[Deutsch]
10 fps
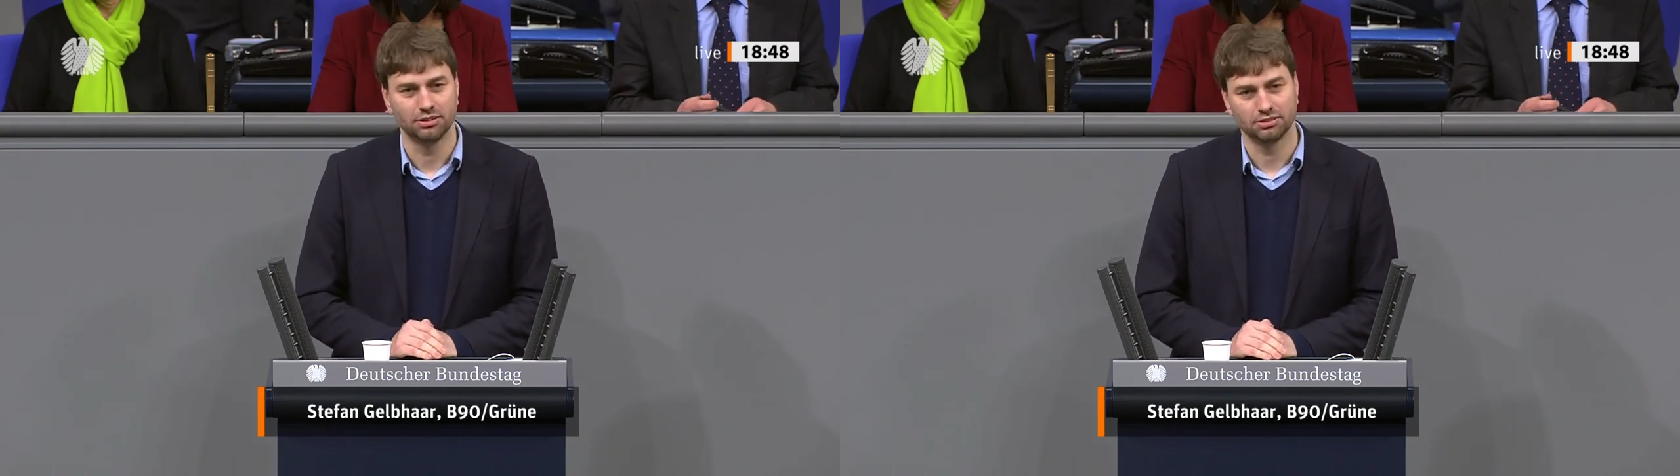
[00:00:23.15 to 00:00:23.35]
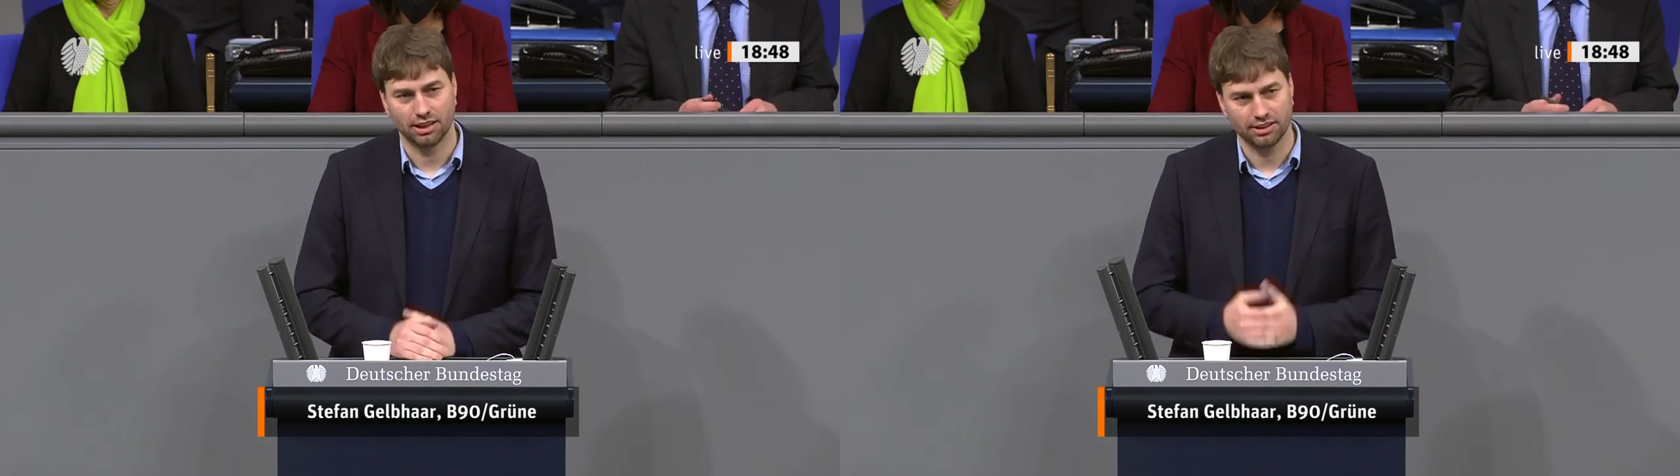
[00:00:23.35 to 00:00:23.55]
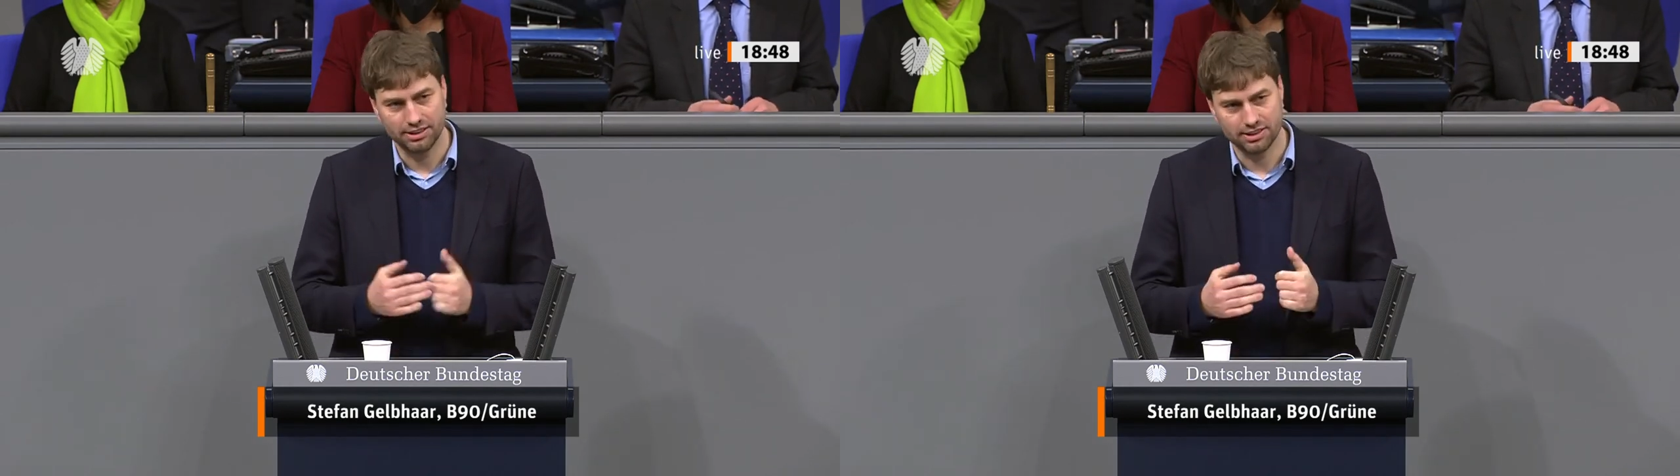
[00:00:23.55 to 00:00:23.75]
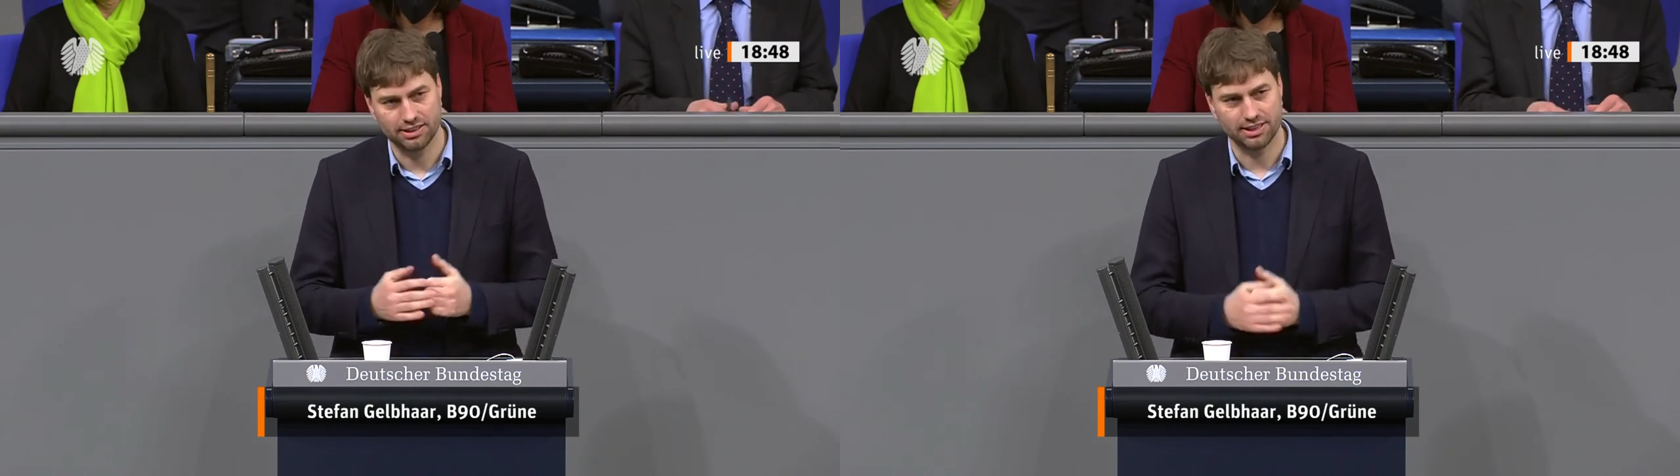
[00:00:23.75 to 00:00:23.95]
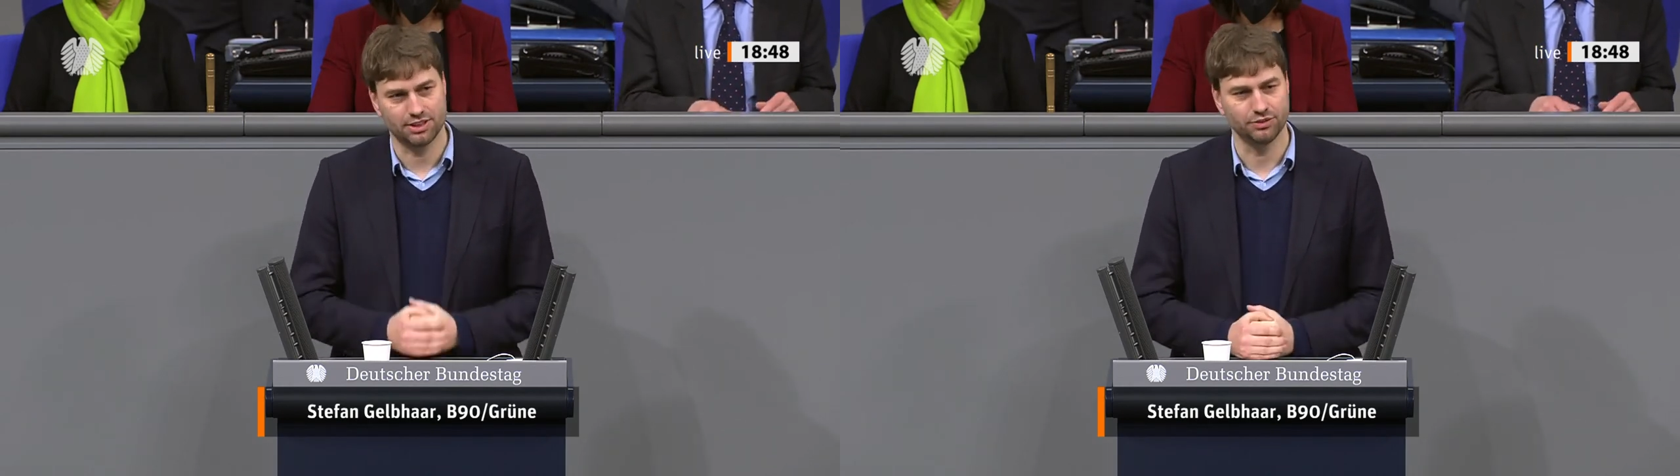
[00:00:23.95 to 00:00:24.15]
Und da gilt es
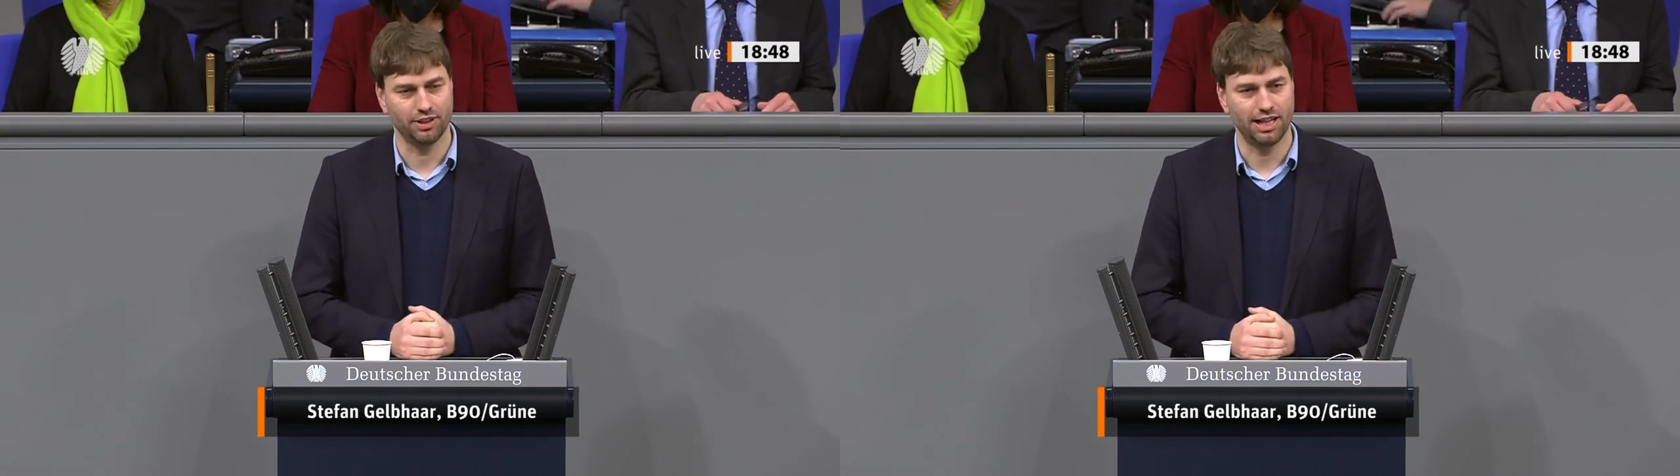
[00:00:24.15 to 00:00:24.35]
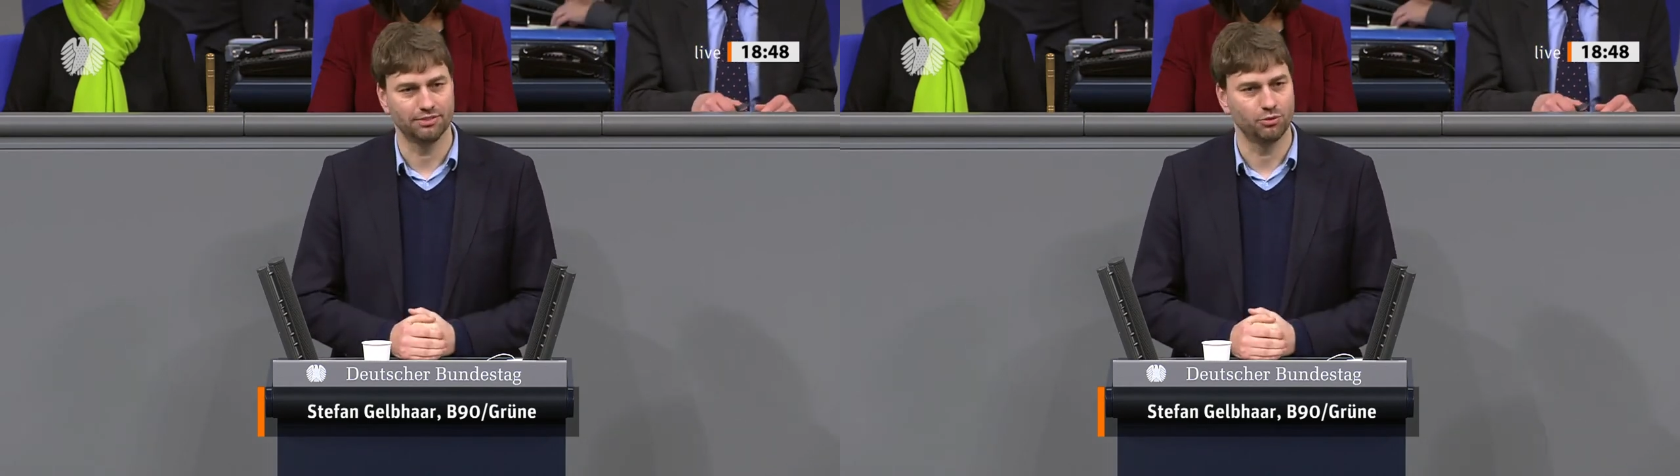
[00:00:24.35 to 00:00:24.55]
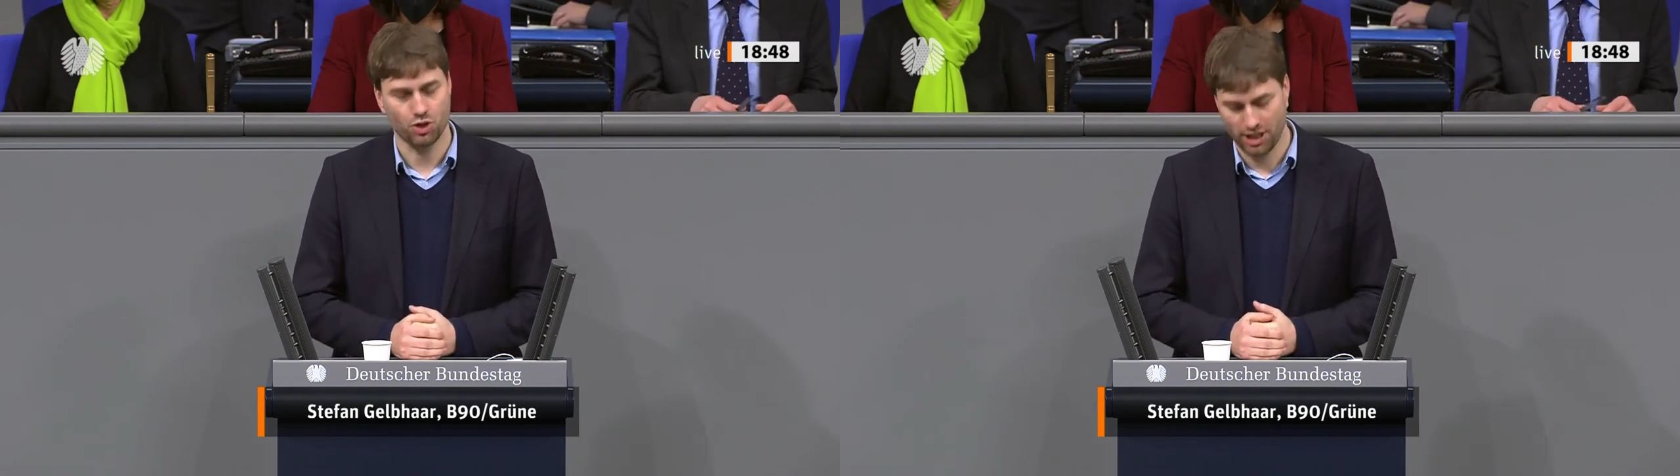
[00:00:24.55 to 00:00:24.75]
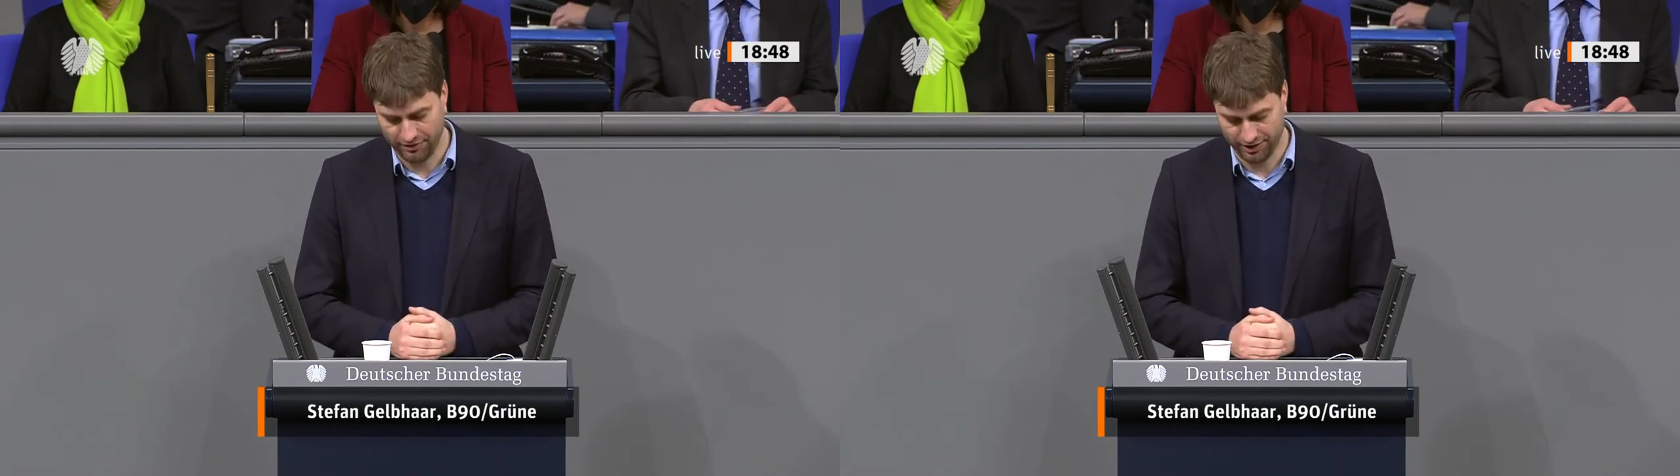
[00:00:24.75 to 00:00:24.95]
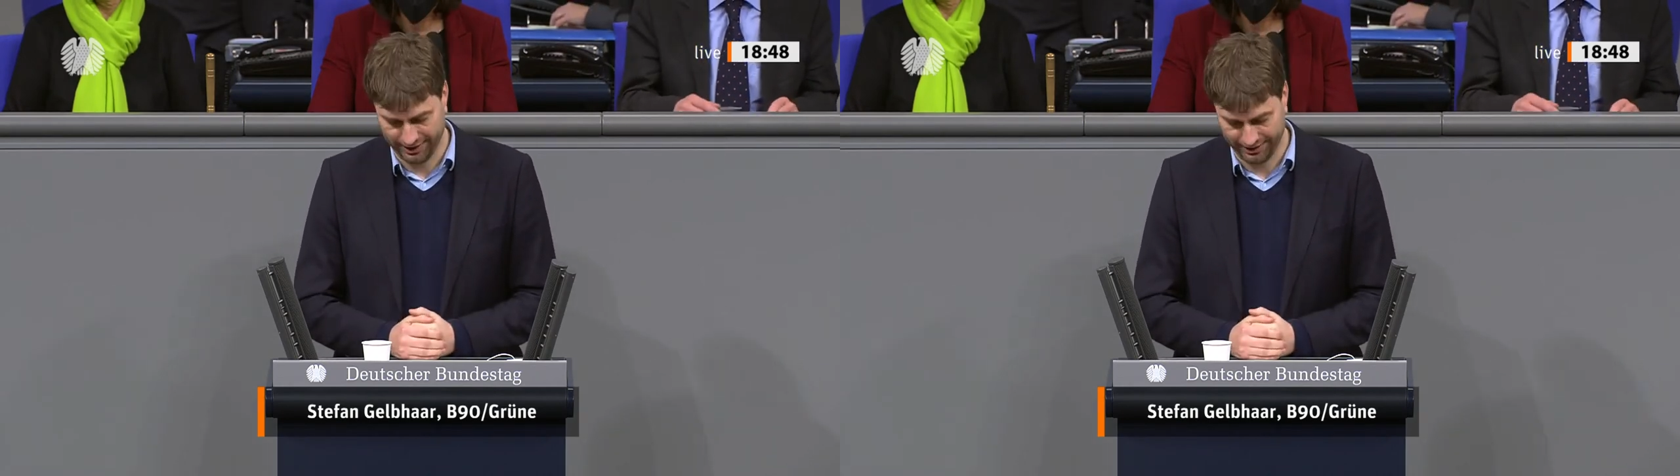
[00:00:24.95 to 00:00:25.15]
jetzt zu fragen, wo stehen wir